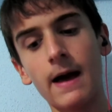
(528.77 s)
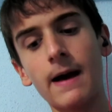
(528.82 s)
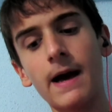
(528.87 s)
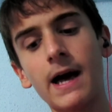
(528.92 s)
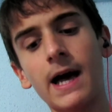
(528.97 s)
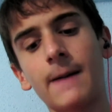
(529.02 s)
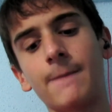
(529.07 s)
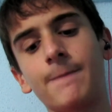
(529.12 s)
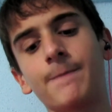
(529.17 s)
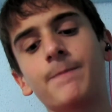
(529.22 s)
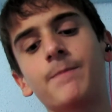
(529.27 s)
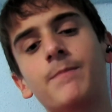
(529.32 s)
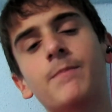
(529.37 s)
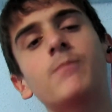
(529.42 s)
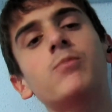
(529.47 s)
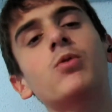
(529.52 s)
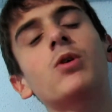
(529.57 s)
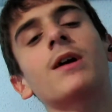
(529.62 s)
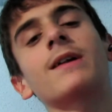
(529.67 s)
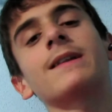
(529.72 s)
Ha
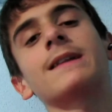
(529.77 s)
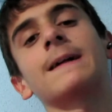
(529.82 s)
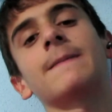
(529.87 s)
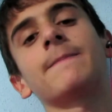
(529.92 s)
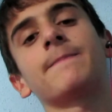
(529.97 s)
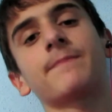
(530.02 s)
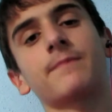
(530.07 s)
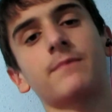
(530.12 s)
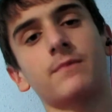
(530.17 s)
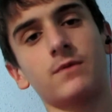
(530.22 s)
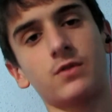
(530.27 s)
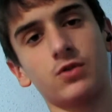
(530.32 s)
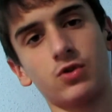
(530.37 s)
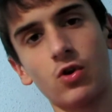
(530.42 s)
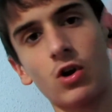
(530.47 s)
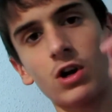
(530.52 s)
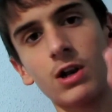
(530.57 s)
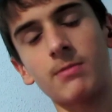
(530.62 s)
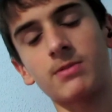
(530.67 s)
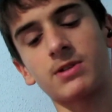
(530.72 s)
bu arada
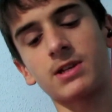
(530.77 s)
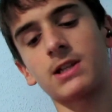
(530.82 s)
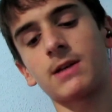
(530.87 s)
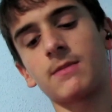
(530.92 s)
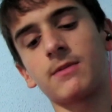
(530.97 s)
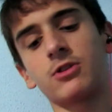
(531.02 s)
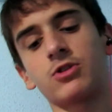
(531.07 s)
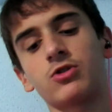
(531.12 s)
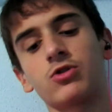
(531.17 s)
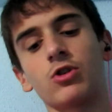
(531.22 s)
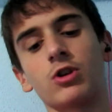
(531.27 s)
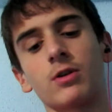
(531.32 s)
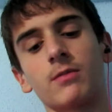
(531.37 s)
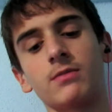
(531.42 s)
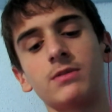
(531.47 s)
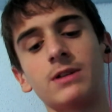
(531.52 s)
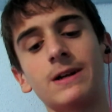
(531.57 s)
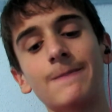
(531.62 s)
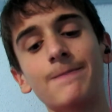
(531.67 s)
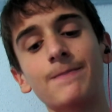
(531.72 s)
şöyle bir şey demek istiyorum
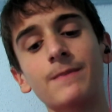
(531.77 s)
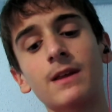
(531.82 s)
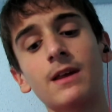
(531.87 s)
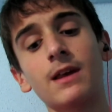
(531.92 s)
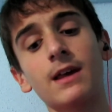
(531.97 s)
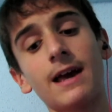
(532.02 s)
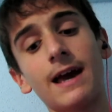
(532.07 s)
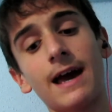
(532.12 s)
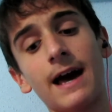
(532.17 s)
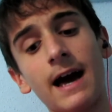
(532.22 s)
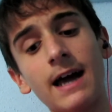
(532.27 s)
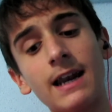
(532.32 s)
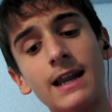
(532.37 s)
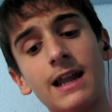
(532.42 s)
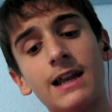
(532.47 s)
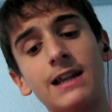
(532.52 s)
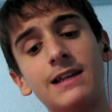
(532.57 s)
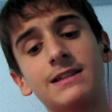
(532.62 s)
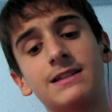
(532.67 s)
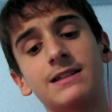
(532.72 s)
bile Eğer
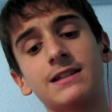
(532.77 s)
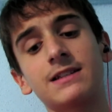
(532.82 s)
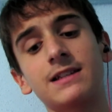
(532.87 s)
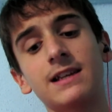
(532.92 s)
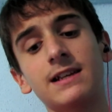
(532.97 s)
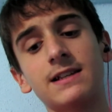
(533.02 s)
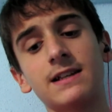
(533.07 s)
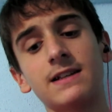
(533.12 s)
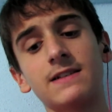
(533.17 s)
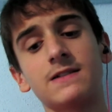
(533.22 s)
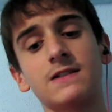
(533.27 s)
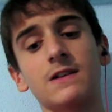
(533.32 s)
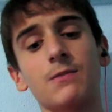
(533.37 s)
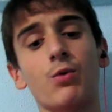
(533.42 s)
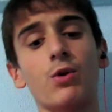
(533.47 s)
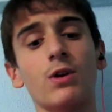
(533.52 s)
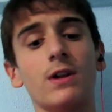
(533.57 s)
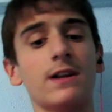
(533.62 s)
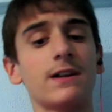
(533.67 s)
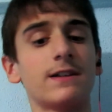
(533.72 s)
eleştirecekseniz size
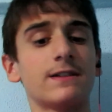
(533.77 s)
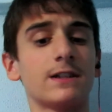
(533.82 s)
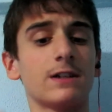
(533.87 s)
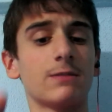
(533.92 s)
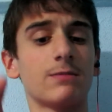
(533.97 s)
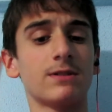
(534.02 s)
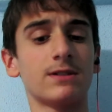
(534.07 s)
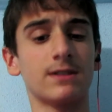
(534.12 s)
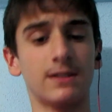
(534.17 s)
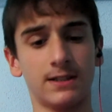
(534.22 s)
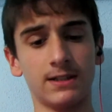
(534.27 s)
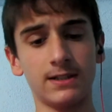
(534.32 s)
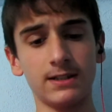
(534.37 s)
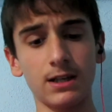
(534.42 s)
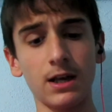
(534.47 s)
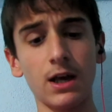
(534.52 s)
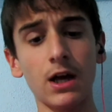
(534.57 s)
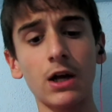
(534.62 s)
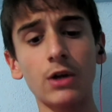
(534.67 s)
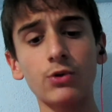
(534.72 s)
böyle eleştirebilirsiniz.
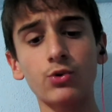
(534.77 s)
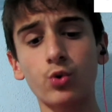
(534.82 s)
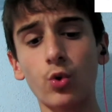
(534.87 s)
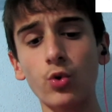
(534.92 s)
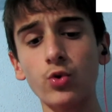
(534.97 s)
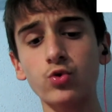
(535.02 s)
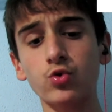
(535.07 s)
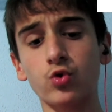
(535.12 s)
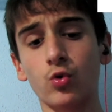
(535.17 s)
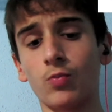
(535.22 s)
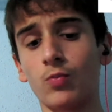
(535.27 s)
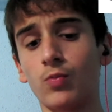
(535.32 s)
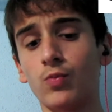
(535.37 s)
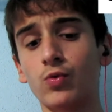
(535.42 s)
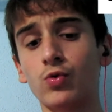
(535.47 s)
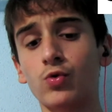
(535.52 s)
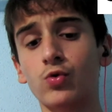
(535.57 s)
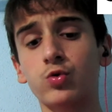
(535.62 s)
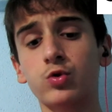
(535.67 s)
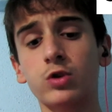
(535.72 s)
Dostum
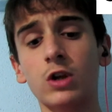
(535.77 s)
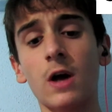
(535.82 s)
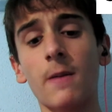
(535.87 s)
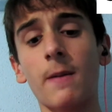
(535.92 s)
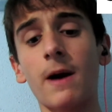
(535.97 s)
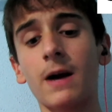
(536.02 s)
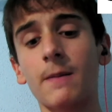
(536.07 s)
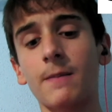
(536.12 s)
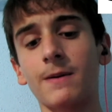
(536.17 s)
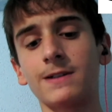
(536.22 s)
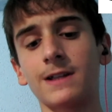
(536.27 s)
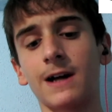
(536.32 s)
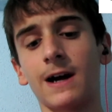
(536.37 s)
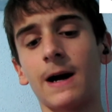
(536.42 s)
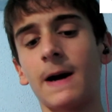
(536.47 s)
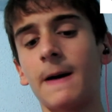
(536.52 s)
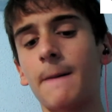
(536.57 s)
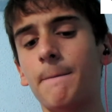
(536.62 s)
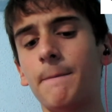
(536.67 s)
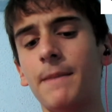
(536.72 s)
kusura bakma
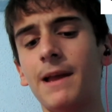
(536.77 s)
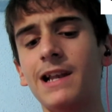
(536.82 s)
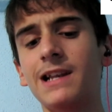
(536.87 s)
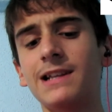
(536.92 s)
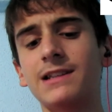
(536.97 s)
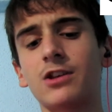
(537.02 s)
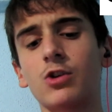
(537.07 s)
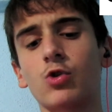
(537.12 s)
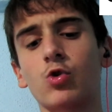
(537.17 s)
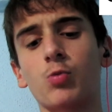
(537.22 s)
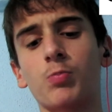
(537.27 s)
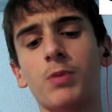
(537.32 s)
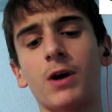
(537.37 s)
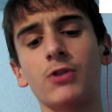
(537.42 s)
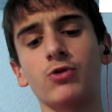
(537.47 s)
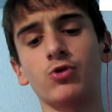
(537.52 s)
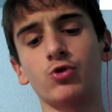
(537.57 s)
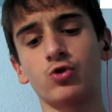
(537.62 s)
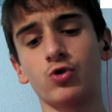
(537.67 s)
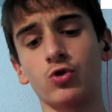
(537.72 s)
da belli ki
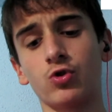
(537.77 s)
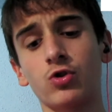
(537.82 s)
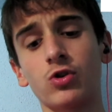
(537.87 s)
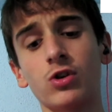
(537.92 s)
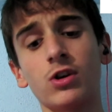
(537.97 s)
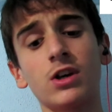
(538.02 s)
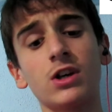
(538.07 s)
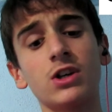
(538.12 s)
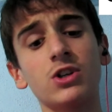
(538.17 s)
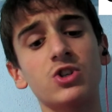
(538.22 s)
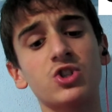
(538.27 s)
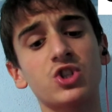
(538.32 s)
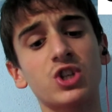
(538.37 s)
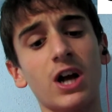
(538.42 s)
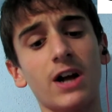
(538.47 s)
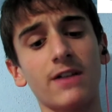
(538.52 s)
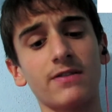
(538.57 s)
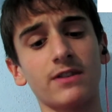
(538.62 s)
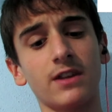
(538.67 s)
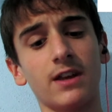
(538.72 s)
kupan düşük.
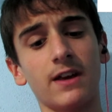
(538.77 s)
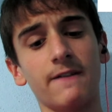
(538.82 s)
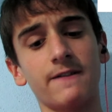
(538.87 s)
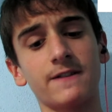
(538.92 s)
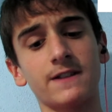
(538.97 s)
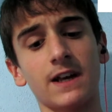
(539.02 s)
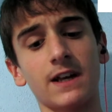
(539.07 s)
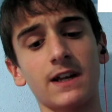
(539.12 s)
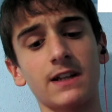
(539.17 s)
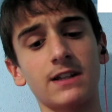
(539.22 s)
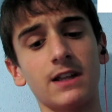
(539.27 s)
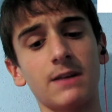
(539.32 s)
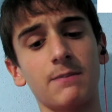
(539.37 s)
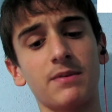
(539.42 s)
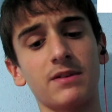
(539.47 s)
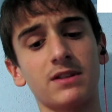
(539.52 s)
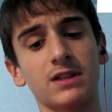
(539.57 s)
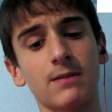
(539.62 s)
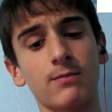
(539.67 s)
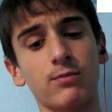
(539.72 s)
Şanlı efsane de
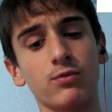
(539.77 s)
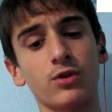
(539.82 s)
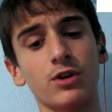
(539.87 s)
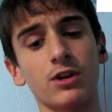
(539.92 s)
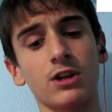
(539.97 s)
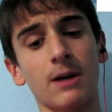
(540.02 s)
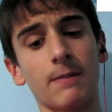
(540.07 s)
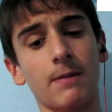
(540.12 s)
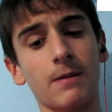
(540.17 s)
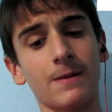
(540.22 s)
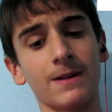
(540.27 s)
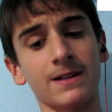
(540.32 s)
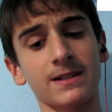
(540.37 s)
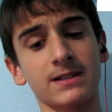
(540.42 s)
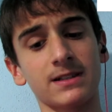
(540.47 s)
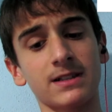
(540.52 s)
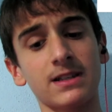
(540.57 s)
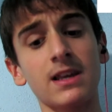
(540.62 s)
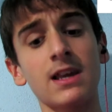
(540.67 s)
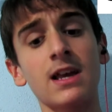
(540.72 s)
epik de bunları
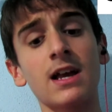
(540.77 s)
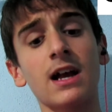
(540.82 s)
yapamazsın.